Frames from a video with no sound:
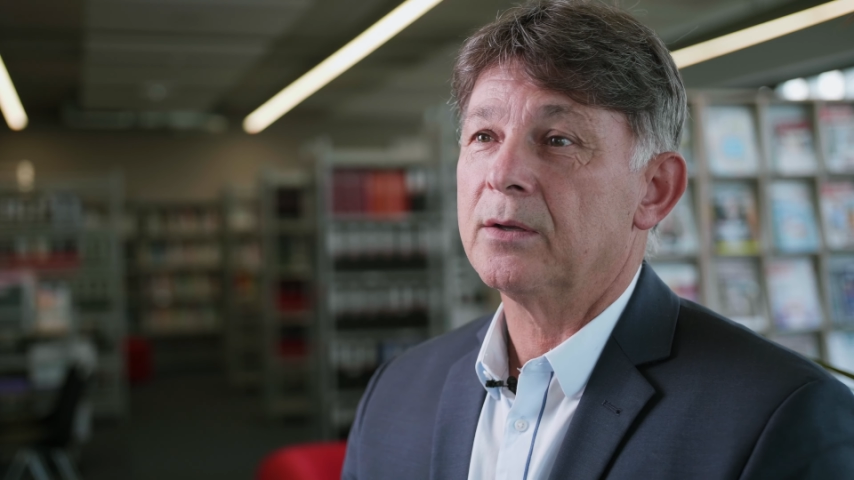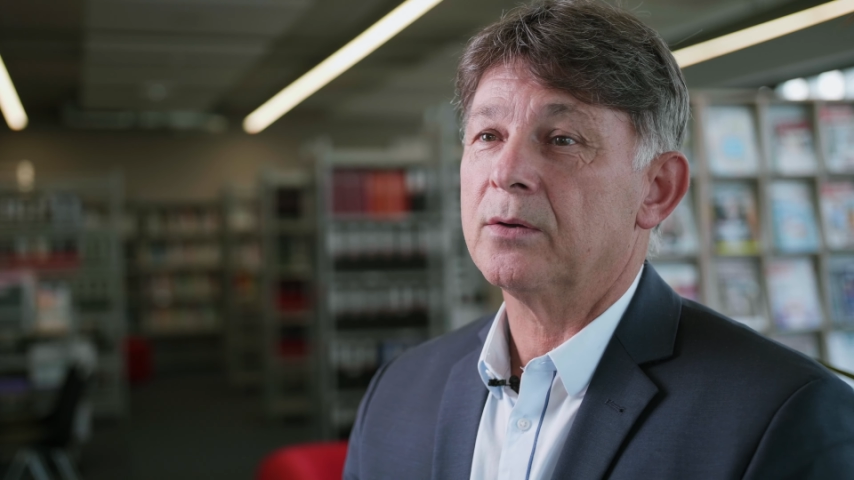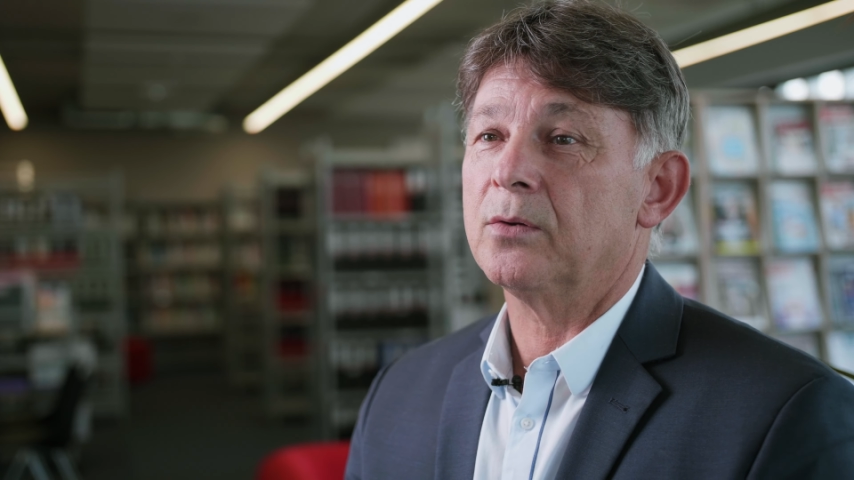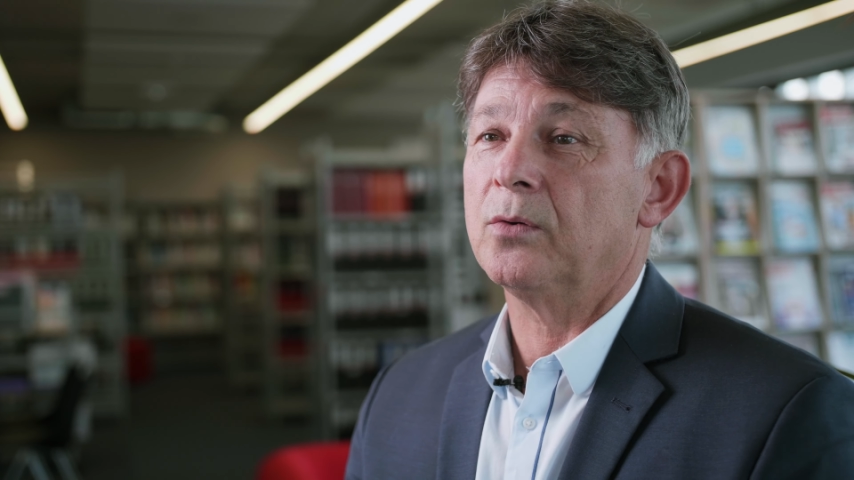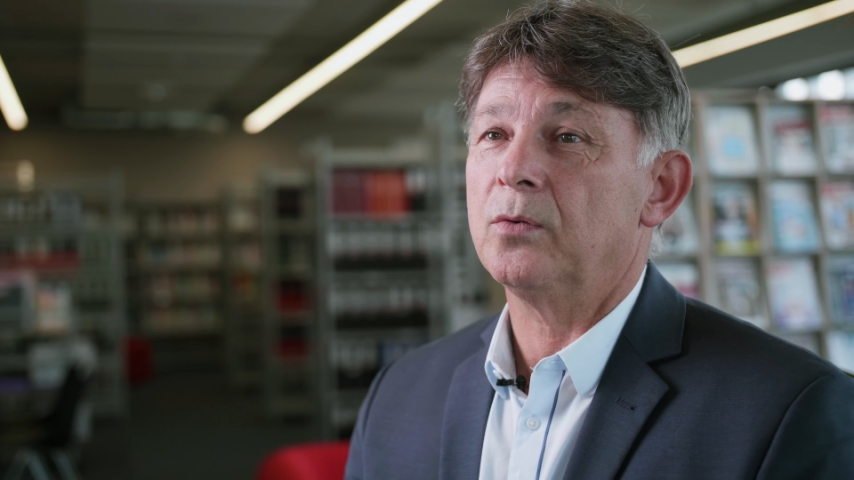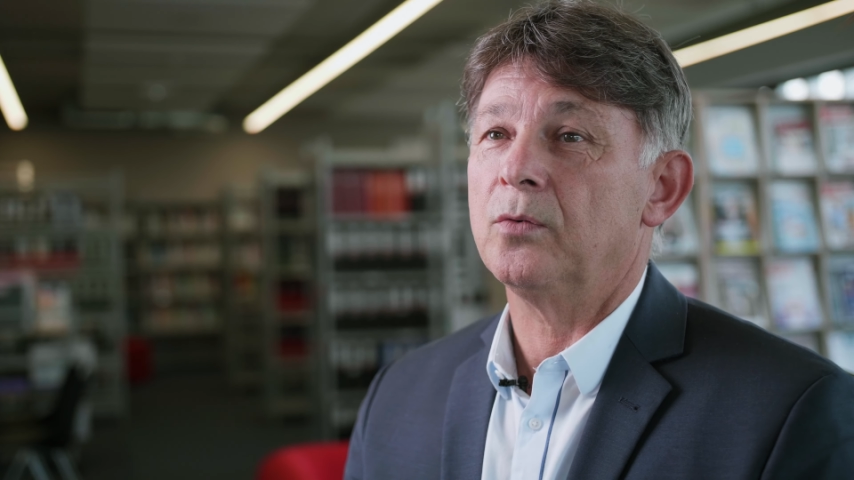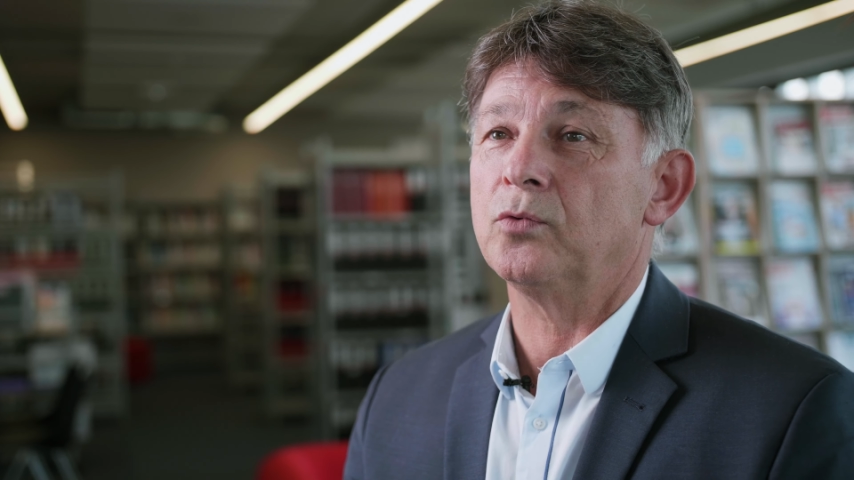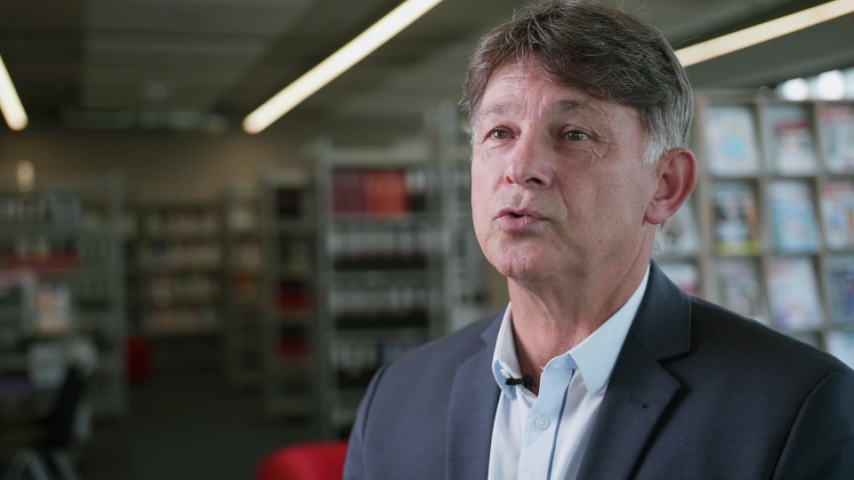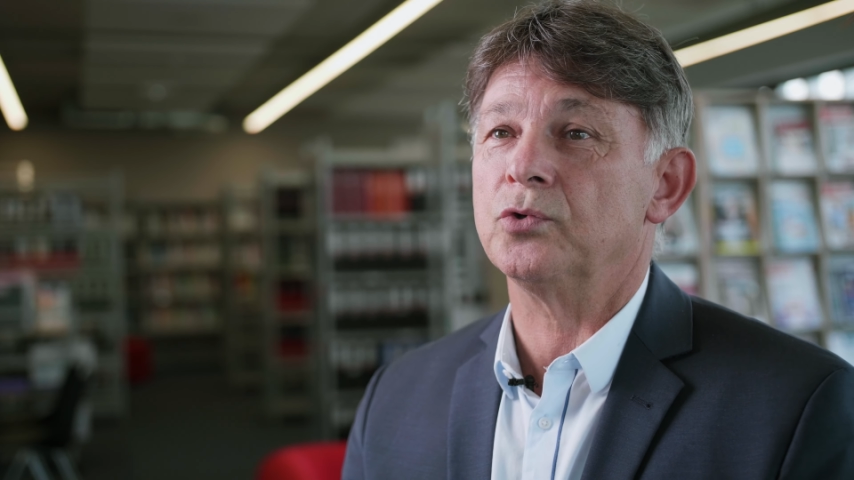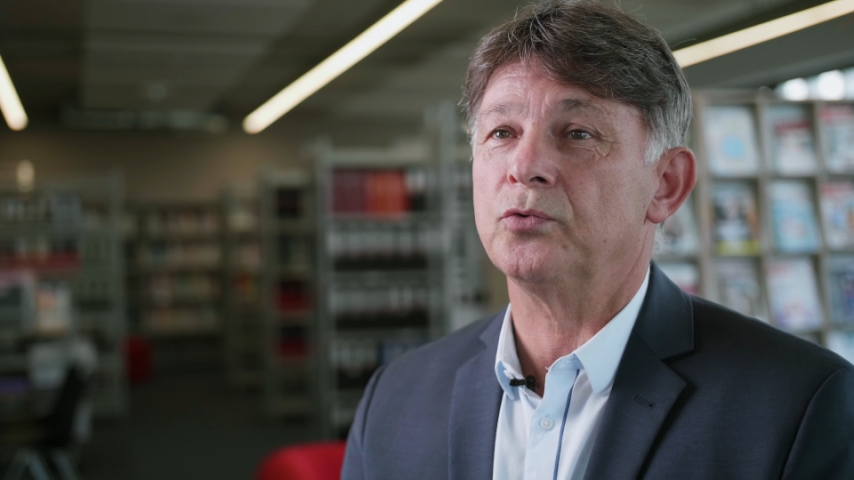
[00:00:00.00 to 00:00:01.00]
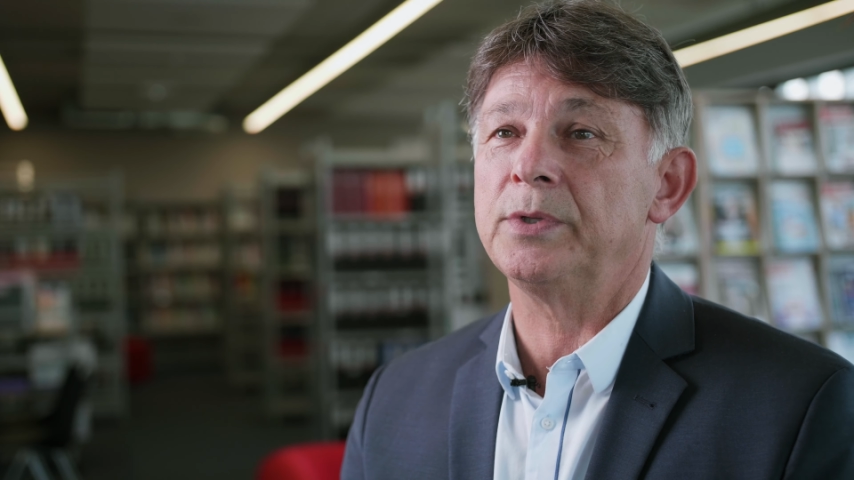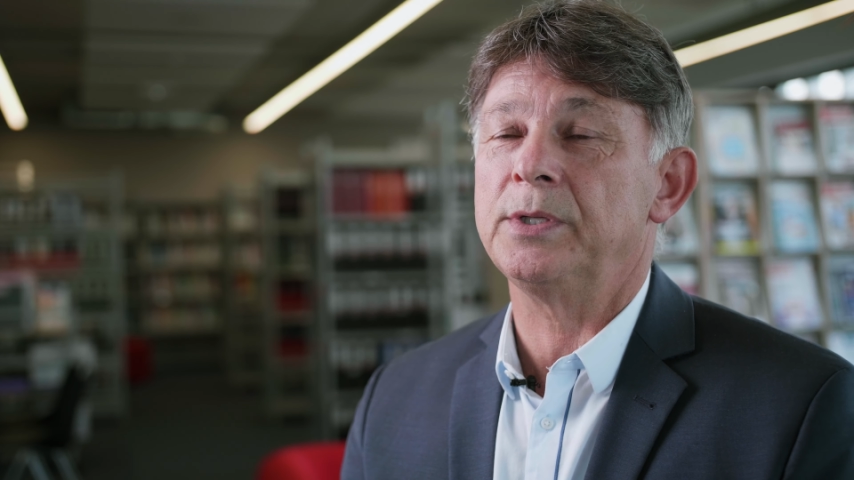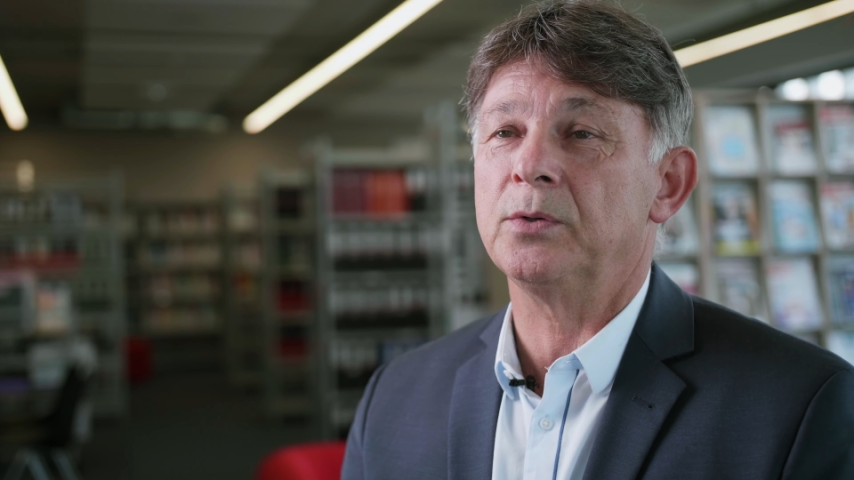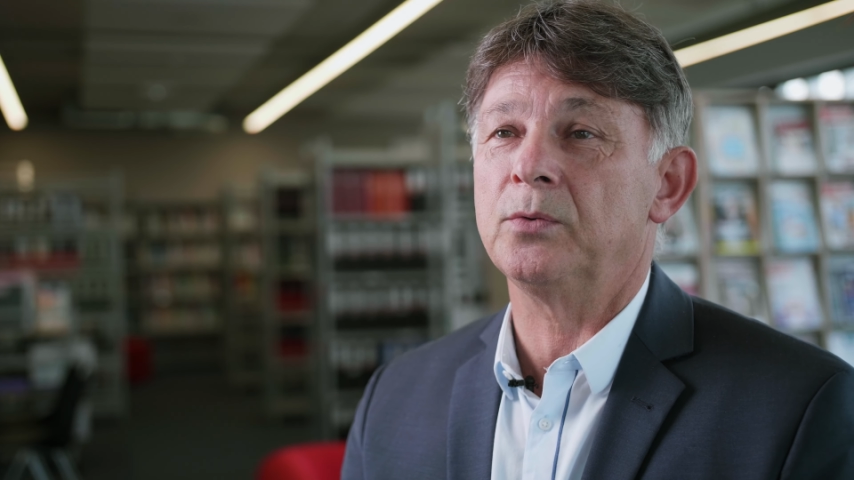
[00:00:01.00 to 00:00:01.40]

Euh, Aujourd'hui,